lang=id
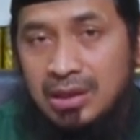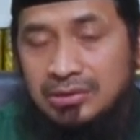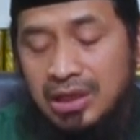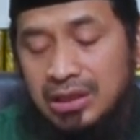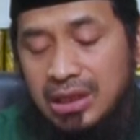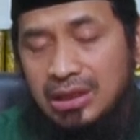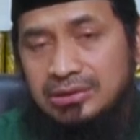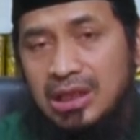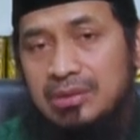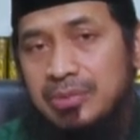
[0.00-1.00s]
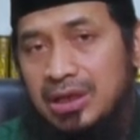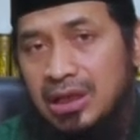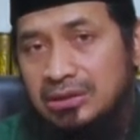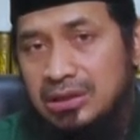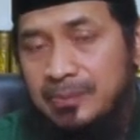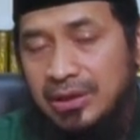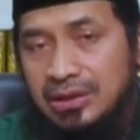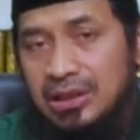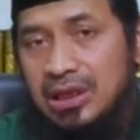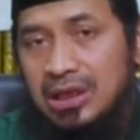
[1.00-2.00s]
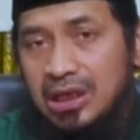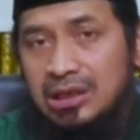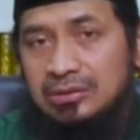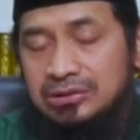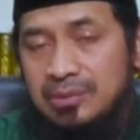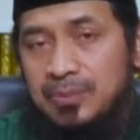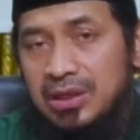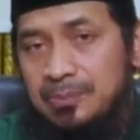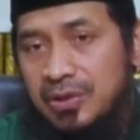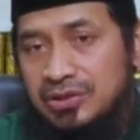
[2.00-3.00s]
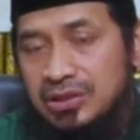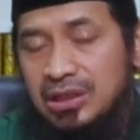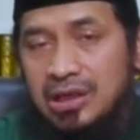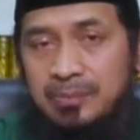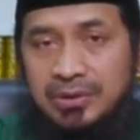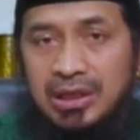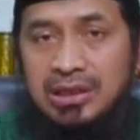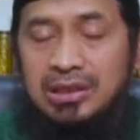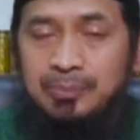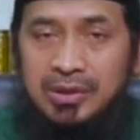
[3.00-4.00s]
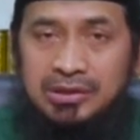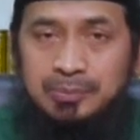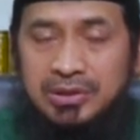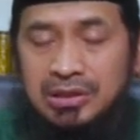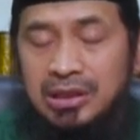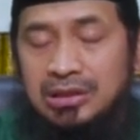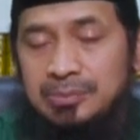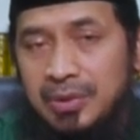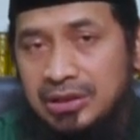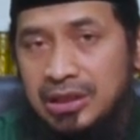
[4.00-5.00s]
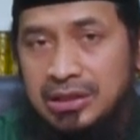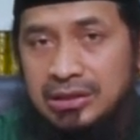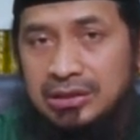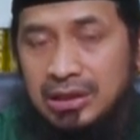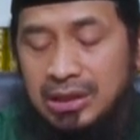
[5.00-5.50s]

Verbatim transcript: Sehingga saling berganti di partai ini kadang-kadang terpilih presiden dari partai ini dan terpilih presiden di partai ini.